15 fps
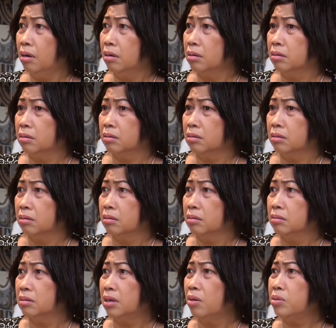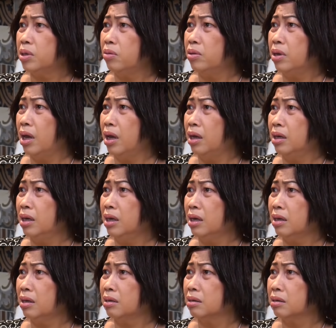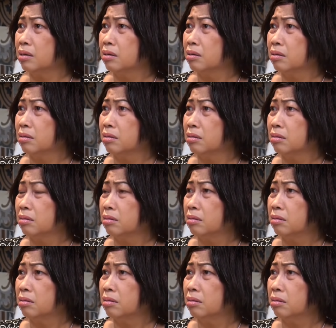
ờ à, sao chịu về đấy ha con không biết luôn